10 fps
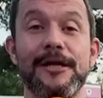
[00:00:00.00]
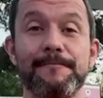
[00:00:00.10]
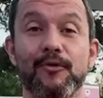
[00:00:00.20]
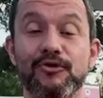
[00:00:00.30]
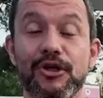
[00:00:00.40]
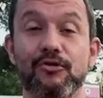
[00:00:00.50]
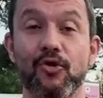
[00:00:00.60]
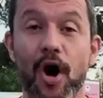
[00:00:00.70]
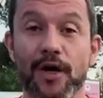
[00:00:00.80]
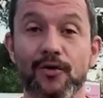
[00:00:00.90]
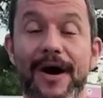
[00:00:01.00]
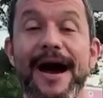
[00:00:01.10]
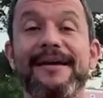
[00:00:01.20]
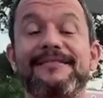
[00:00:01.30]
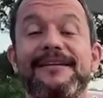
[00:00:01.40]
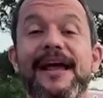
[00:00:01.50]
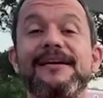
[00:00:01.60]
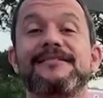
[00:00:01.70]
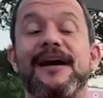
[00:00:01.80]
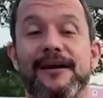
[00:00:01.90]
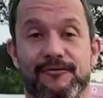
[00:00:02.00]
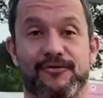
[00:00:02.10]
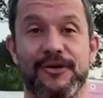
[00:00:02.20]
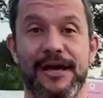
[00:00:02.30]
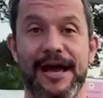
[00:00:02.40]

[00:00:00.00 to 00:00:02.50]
Olímpicos de Tóquio há três anos.